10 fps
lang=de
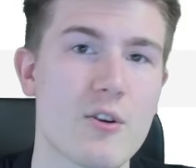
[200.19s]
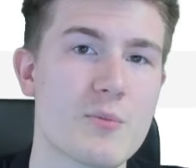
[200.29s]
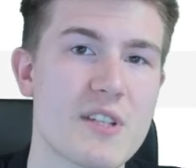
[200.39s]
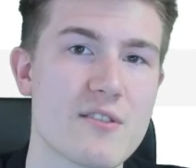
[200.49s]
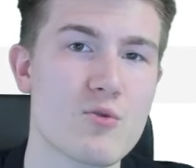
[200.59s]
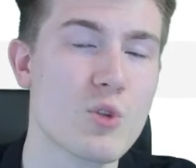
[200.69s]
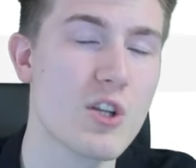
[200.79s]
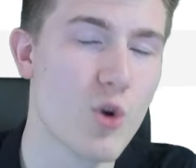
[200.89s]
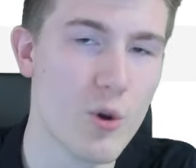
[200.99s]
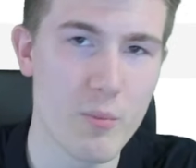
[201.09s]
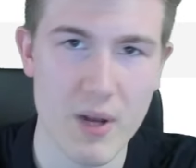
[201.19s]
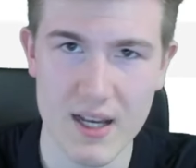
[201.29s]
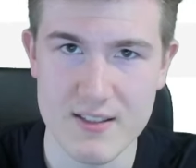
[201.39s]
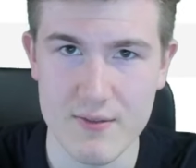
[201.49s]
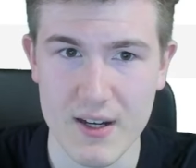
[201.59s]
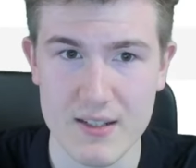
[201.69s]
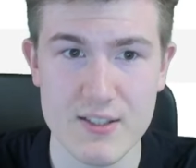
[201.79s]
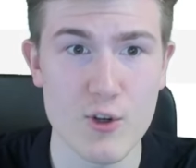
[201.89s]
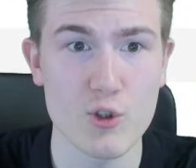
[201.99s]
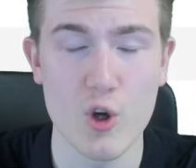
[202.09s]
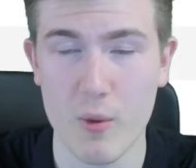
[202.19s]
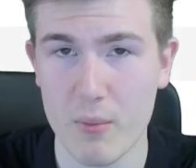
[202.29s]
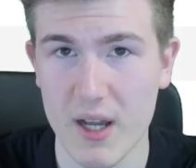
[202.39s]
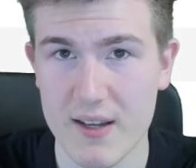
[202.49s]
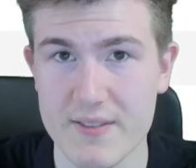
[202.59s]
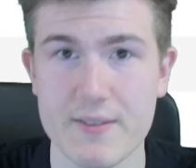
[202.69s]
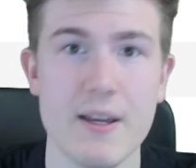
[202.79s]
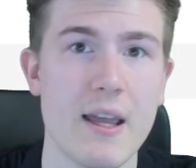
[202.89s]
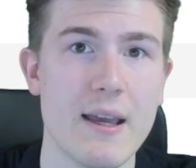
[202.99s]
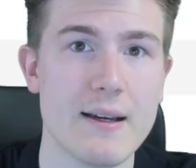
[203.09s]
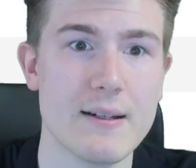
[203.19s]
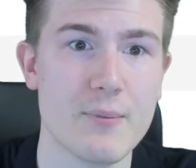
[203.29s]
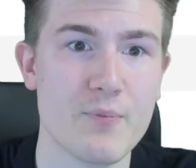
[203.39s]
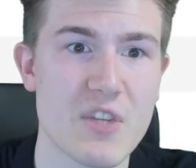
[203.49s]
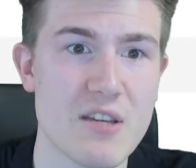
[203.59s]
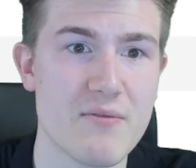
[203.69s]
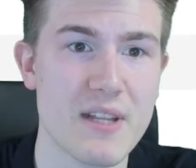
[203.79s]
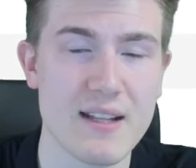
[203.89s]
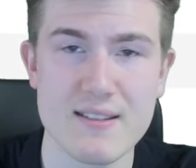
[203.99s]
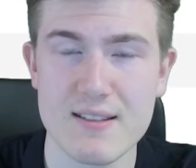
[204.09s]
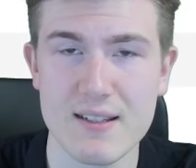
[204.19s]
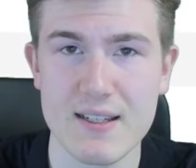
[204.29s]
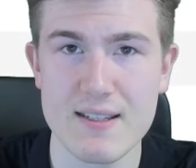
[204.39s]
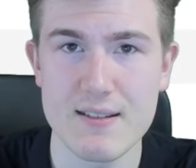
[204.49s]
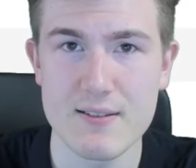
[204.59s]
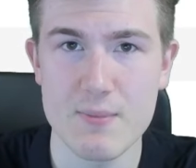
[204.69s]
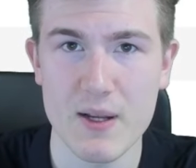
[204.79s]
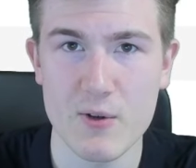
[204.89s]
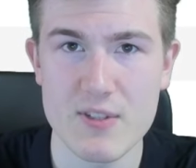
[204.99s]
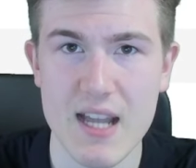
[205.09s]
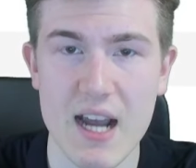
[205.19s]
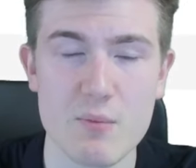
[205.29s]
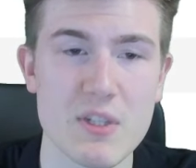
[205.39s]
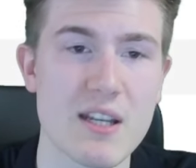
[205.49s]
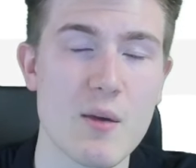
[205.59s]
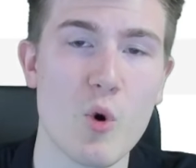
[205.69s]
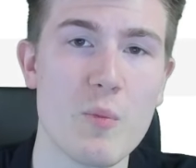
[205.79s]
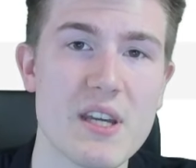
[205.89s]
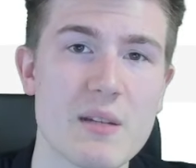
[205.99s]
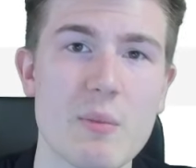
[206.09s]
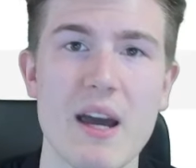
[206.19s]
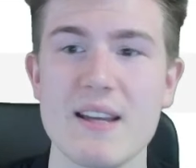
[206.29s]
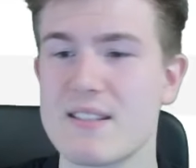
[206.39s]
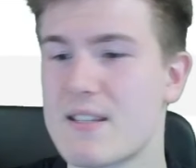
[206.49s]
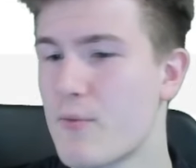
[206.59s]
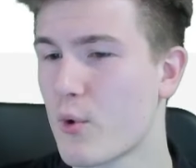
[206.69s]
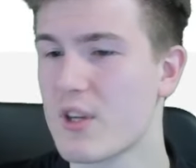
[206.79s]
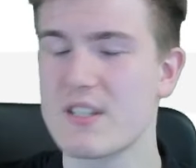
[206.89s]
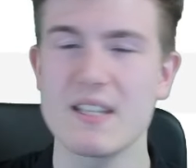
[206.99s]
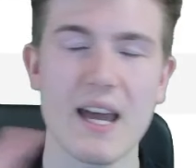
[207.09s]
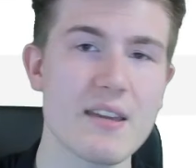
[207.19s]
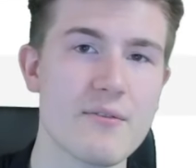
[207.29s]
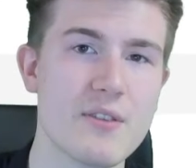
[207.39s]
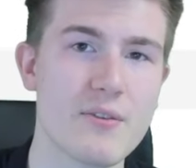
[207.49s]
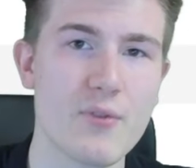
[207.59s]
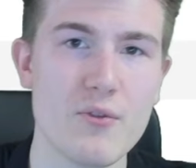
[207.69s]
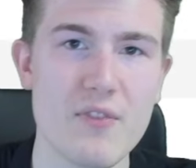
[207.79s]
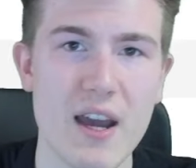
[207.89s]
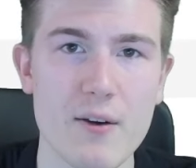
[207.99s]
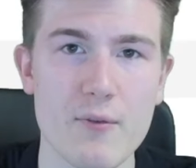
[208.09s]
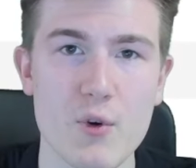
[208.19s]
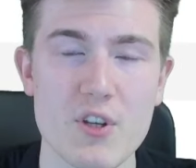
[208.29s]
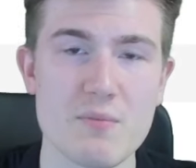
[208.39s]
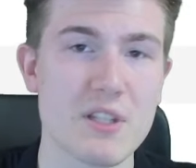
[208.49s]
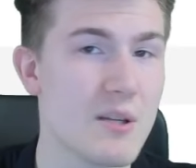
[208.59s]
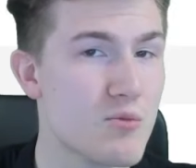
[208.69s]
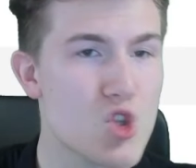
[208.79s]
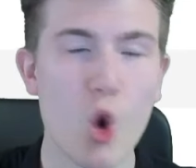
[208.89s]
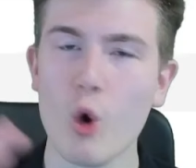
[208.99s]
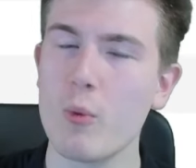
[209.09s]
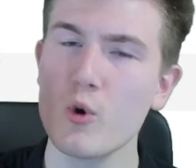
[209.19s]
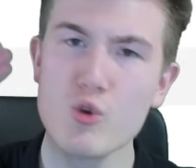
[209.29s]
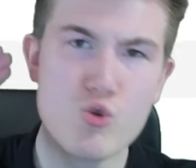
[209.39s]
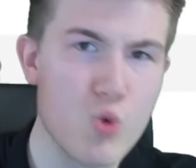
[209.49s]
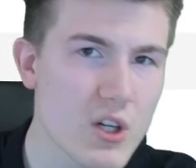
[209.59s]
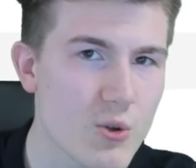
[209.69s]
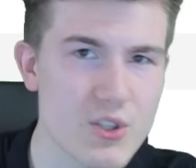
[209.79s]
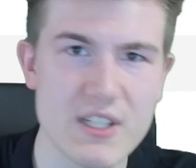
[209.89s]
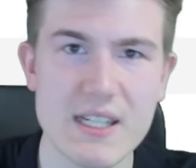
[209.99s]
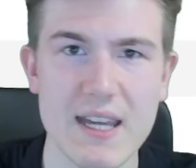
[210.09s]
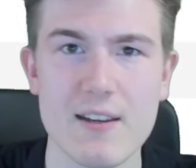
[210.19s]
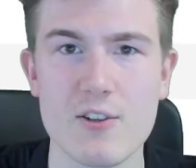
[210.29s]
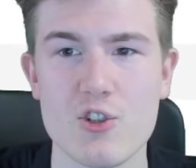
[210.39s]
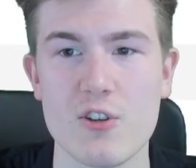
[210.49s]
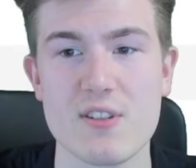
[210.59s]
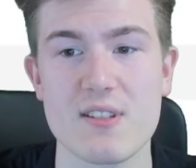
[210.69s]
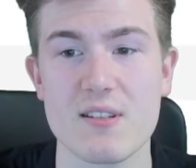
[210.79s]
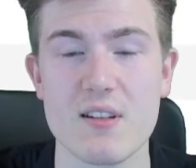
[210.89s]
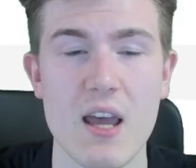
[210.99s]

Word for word: Ob es jetzt nur die Tulpenblase war, die Dotcom-Blase, ähm, die Finanzkrise 2008 mit den Immobilienpreisen, die wirklich drei, vier, fünf Jahre wirklich mit einem Turbo nur durch die Decke geschossen sind